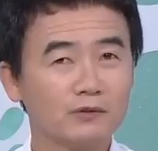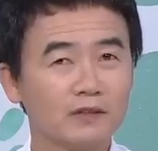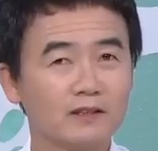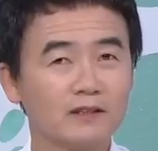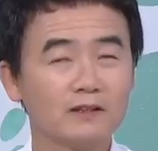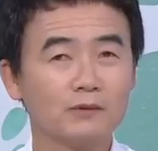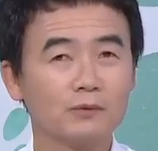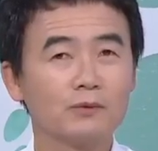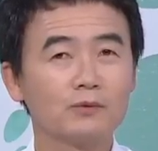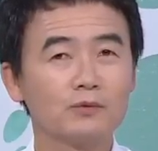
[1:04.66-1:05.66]
규약이
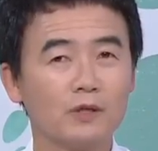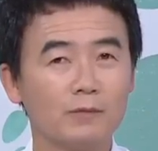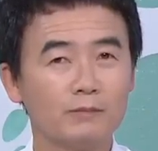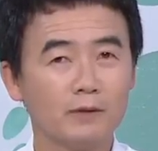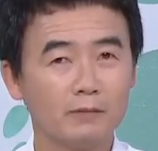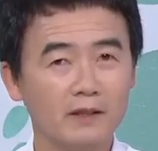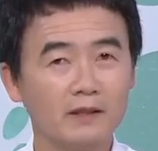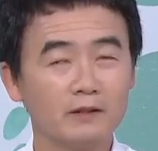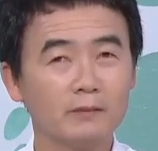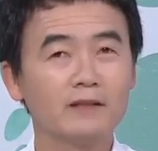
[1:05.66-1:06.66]

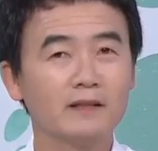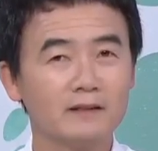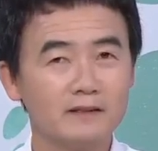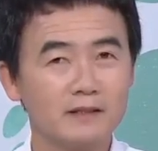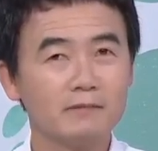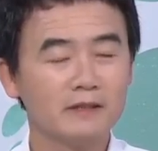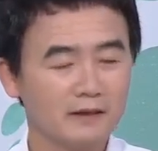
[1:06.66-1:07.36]
노동조합법에 위배되는 점이